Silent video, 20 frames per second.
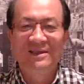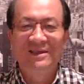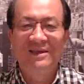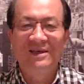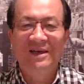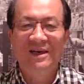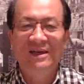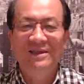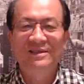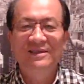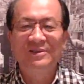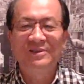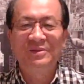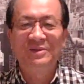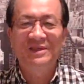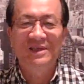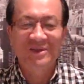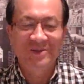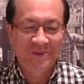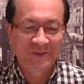个还是有
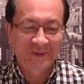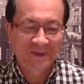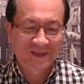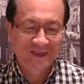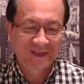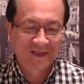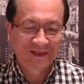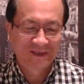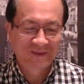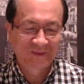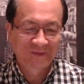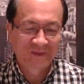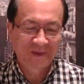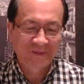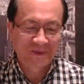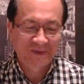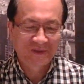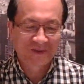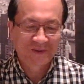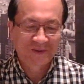证据的，并
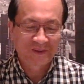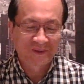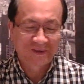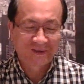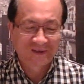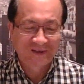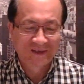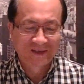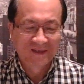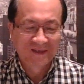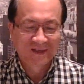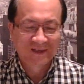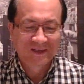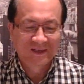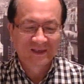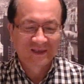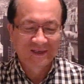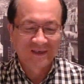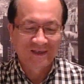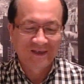不是说
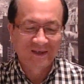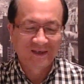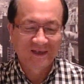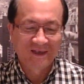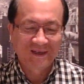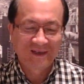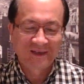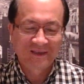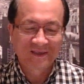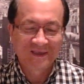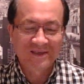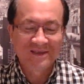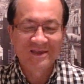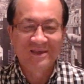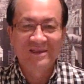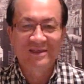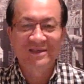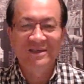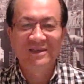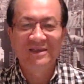呃仅
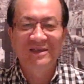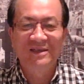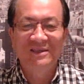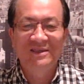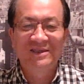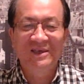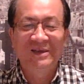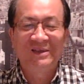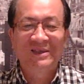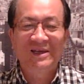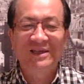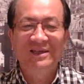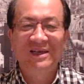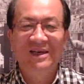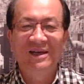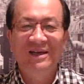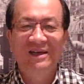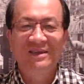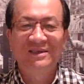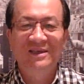仅是一个简单的
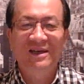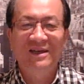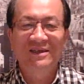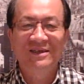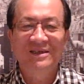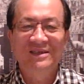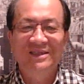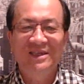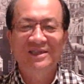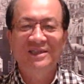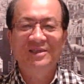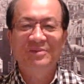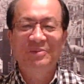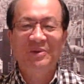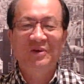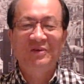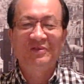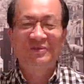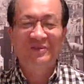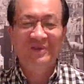啊这样的政治
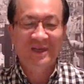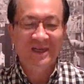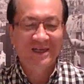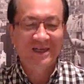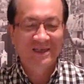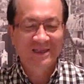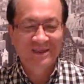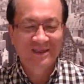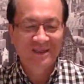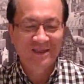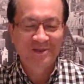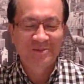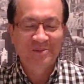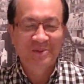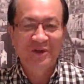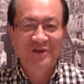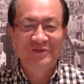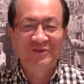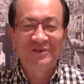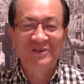报复啊，政治
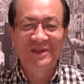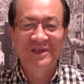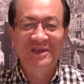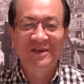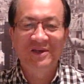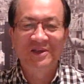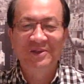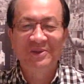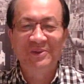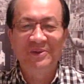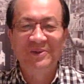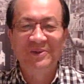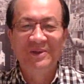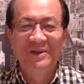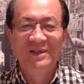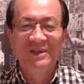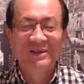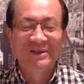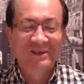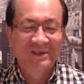报复你要有
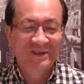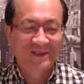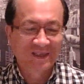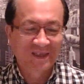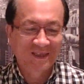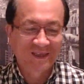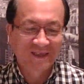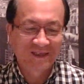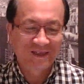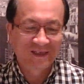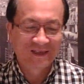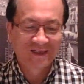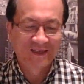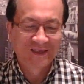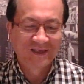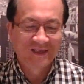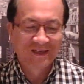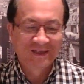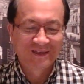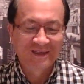这个。
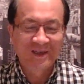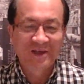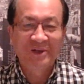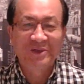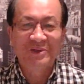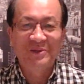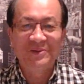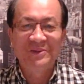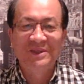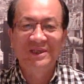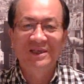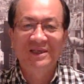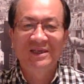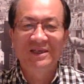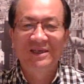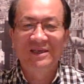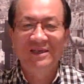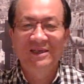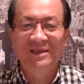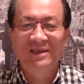也要有这
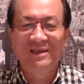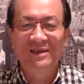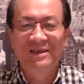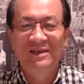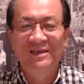个